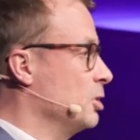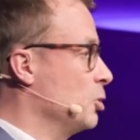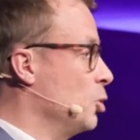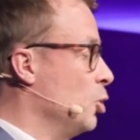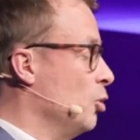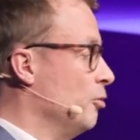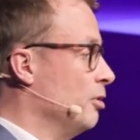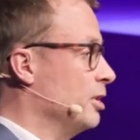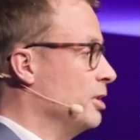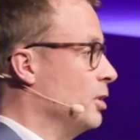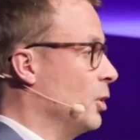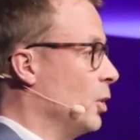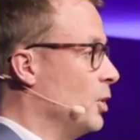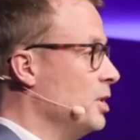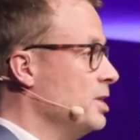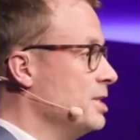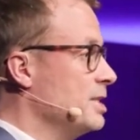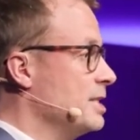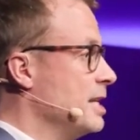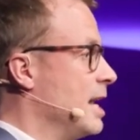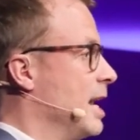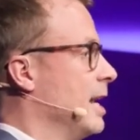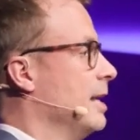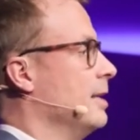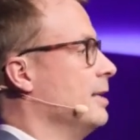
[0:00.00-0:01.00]
mit
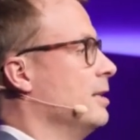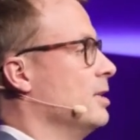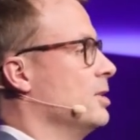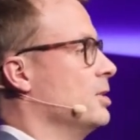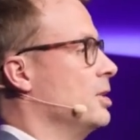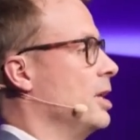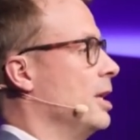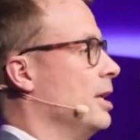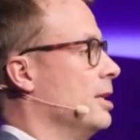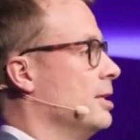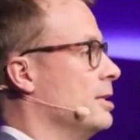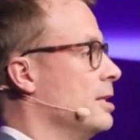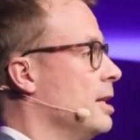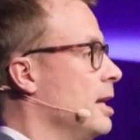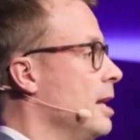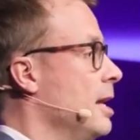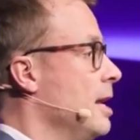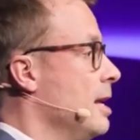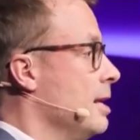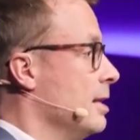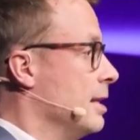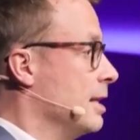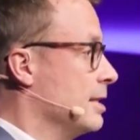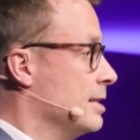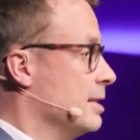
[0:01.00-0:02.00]
Covid-19 eingestellt.
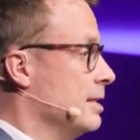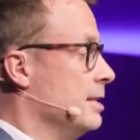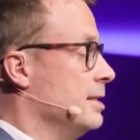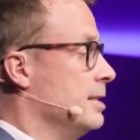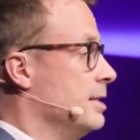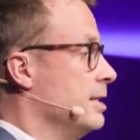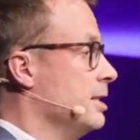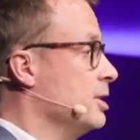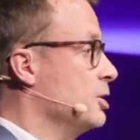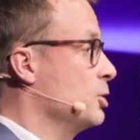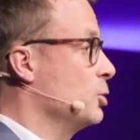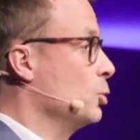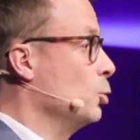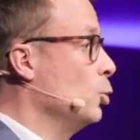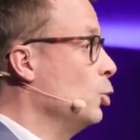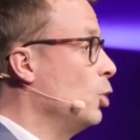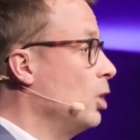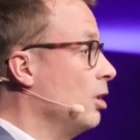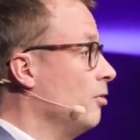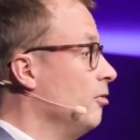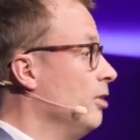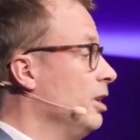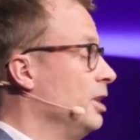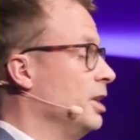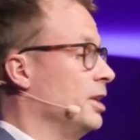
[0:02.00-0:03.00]
Das ist die
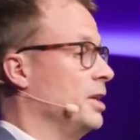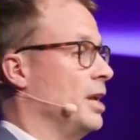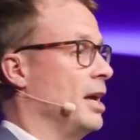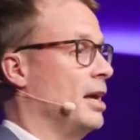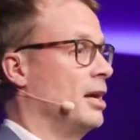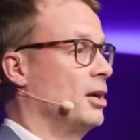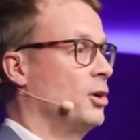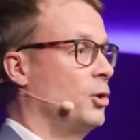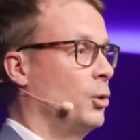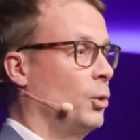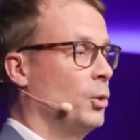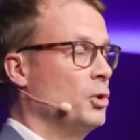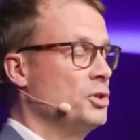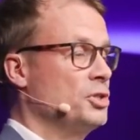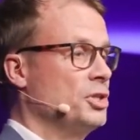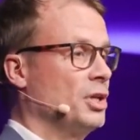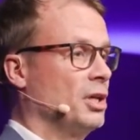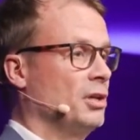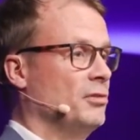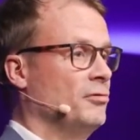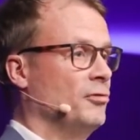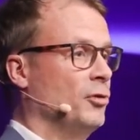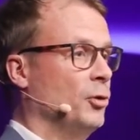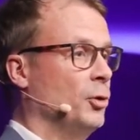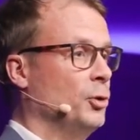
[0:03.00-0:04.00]
Suche wieder nach
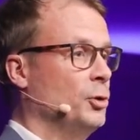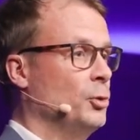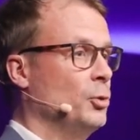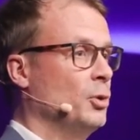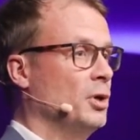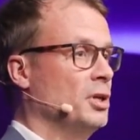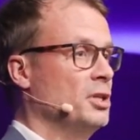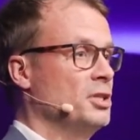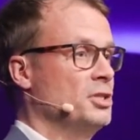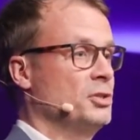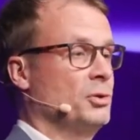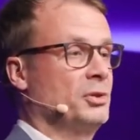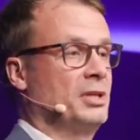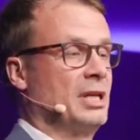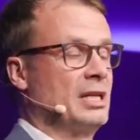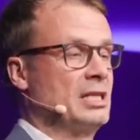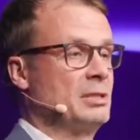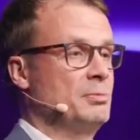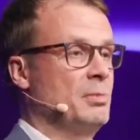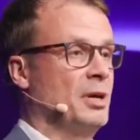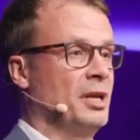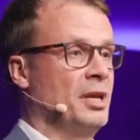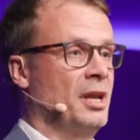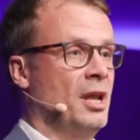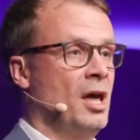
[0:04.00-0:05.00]
größeren Wohnungen,
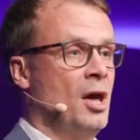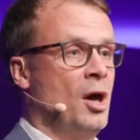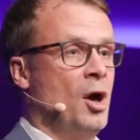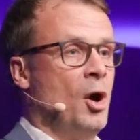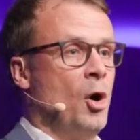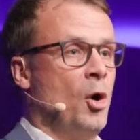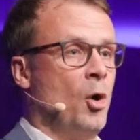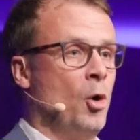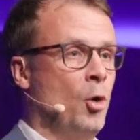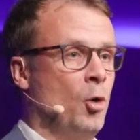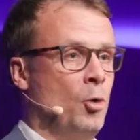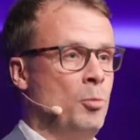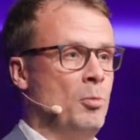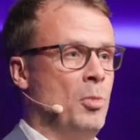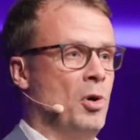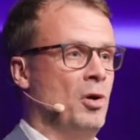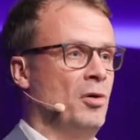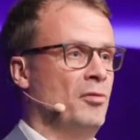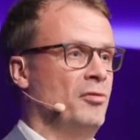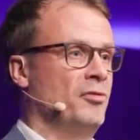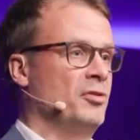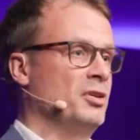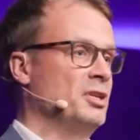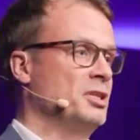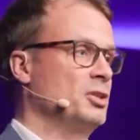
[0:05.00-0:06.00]
sodass man
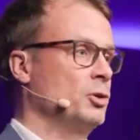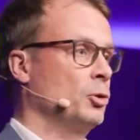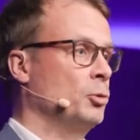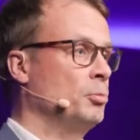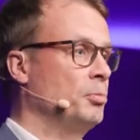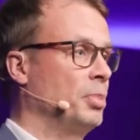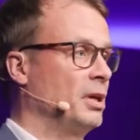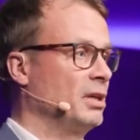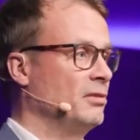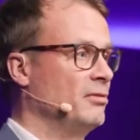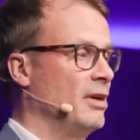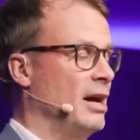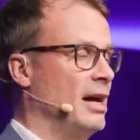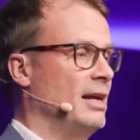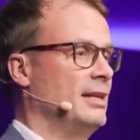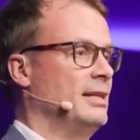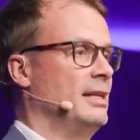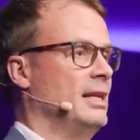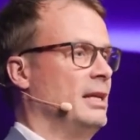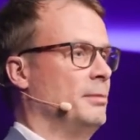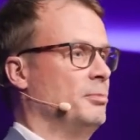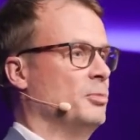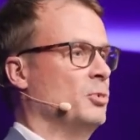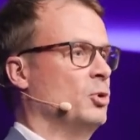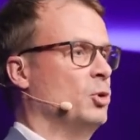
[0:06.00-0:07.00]
Homeoffice und
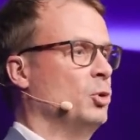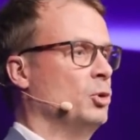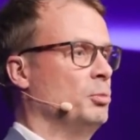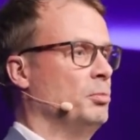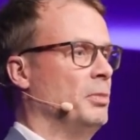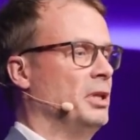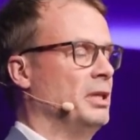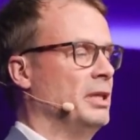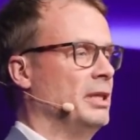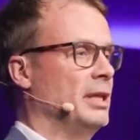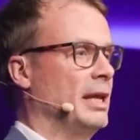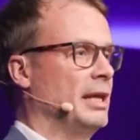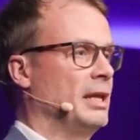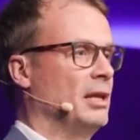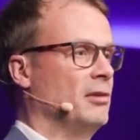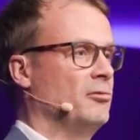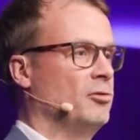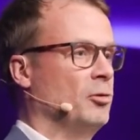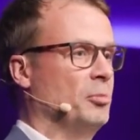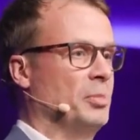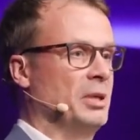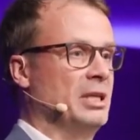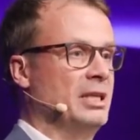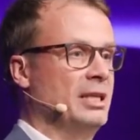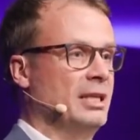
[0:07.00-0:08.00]
Privatleben gut miteinander
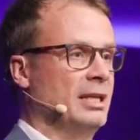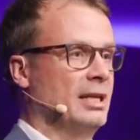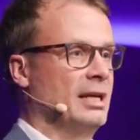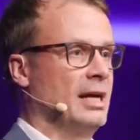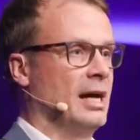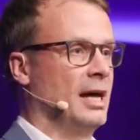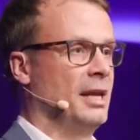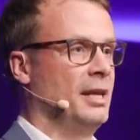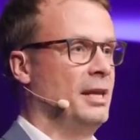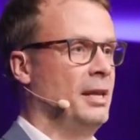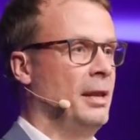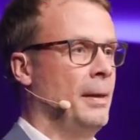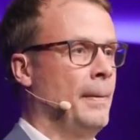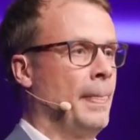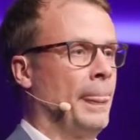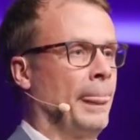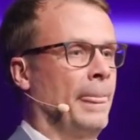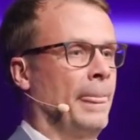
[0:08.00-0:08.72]
verbinden kann.